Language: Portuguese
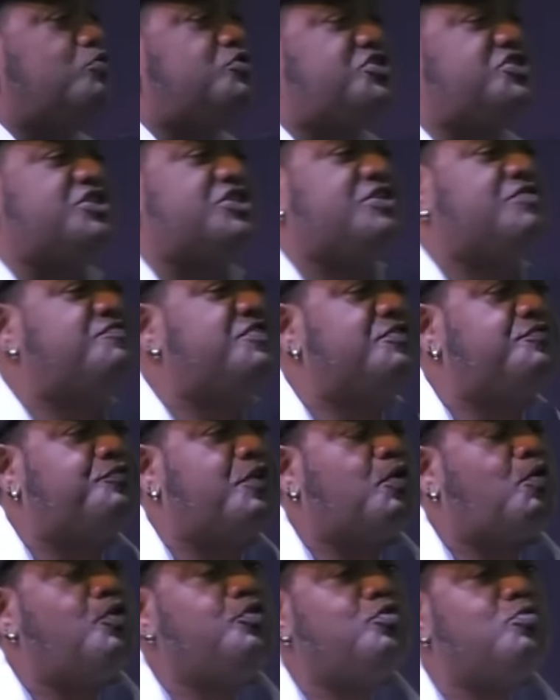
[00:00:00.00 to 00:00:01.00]
tive foi
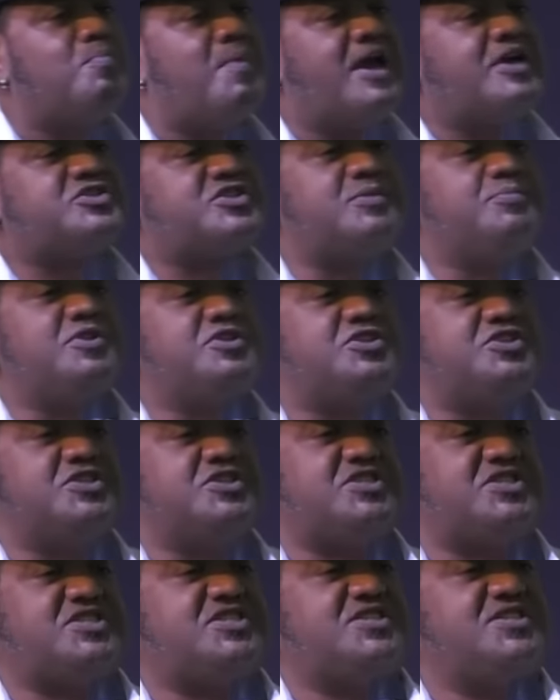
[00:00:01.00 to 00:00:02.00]
quando o mestre me
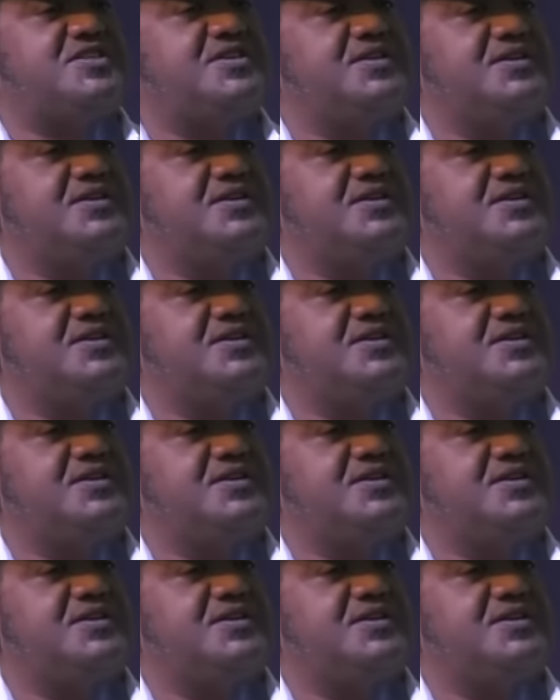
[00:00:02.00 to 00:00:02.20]
disse: